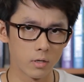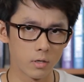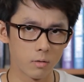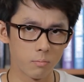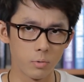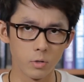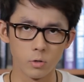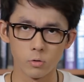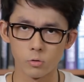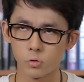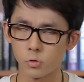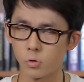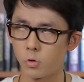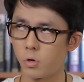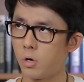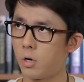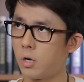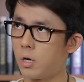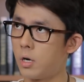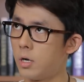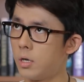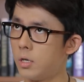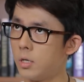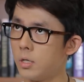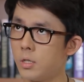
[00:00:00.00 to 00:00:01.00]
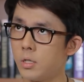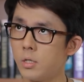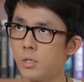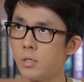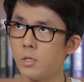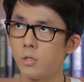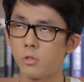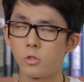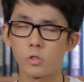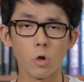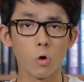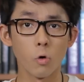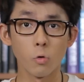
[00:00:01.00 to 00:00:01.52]
比如说
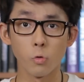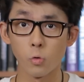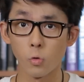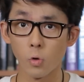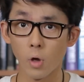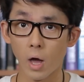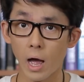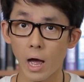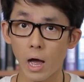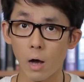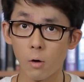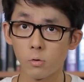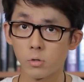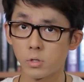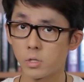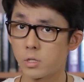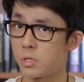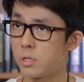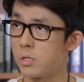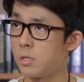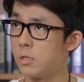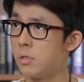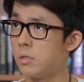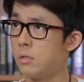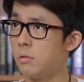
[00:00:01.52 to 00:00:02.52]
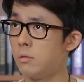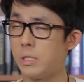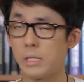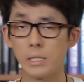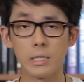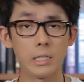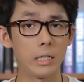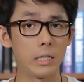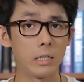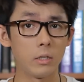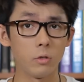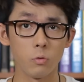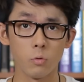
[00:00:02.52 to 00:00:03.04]
咒语啊，或者是精
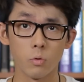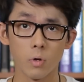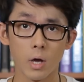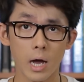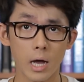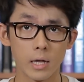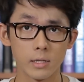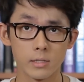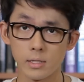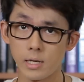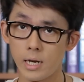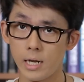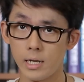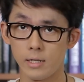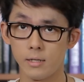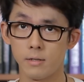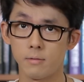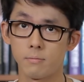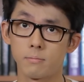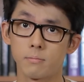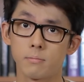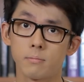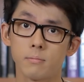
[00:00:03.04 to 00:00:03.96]
灵语啊之类的。